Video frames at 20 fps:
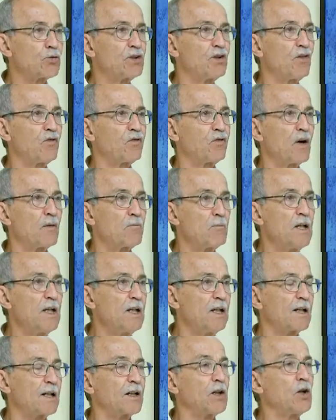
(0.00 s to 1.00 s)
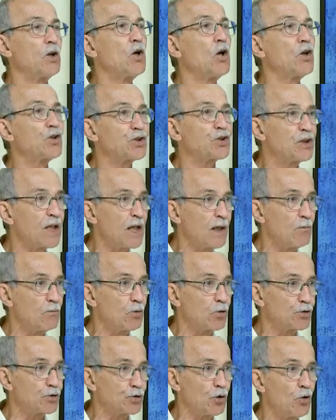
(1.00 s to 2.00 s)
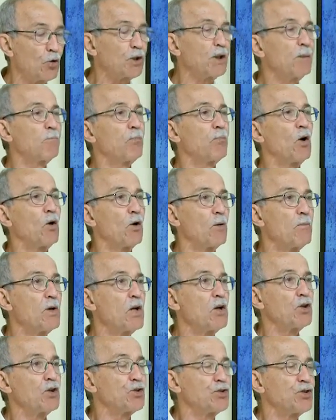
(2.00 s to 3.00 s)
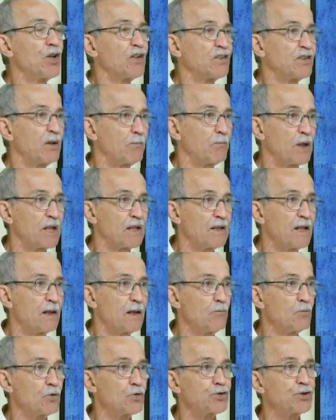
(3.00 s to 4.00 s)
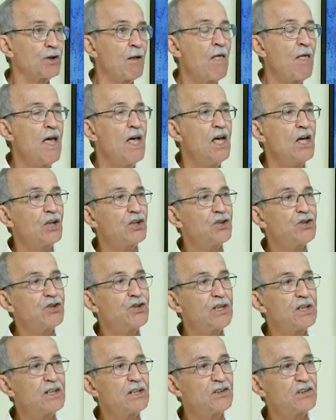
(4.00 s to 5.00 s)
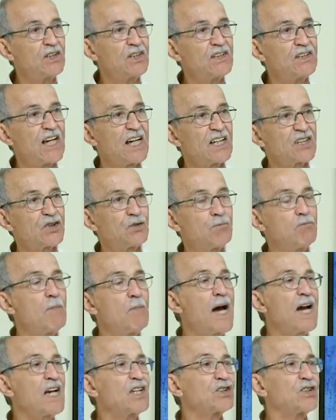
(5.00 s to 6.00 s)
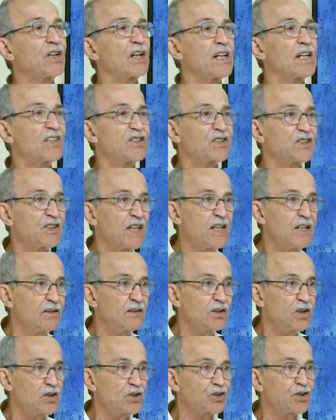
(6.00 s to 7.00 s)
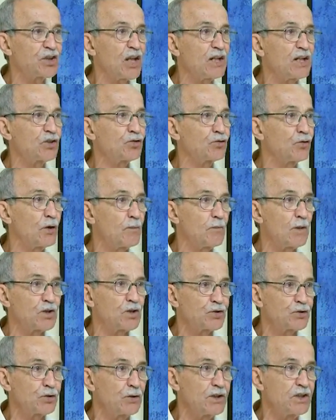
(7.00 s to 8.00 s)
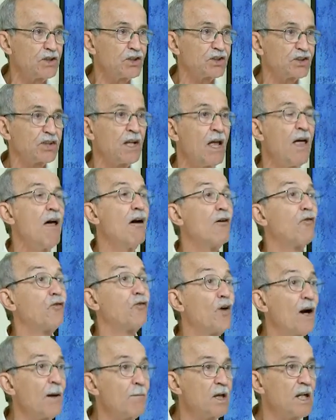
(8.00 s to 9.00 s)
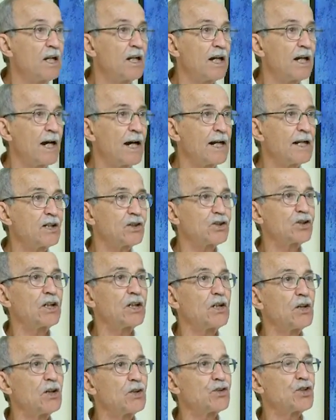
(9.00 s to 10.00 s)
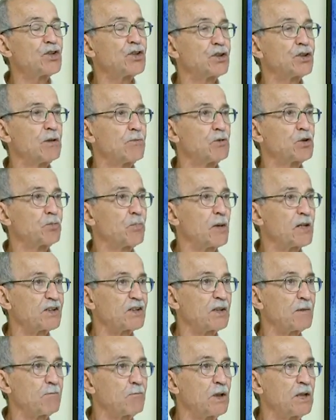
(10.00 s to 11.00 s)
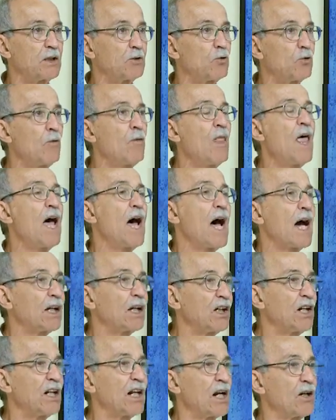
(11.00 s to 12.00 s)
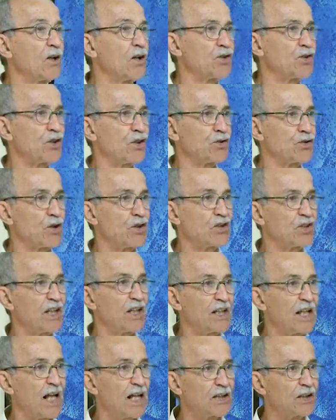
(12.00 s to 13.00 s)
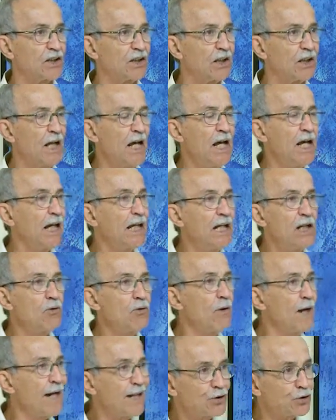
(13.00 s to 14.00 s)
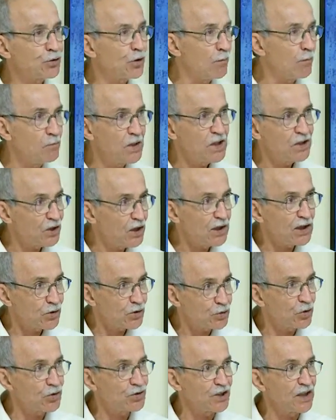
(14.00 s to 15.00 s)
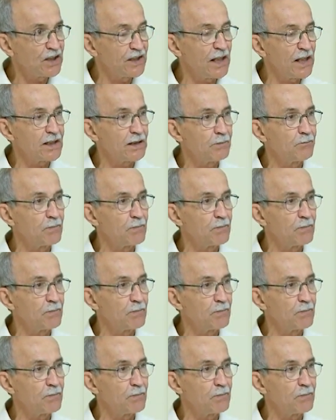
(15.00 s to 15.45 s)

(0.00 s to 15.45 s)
de família que nós temos, ou que pelo menos nós aprendemos, diante das mais recentes transformações familiares que nós estamos percebendo aqui na nossa sociedade? E não é somente na sociedade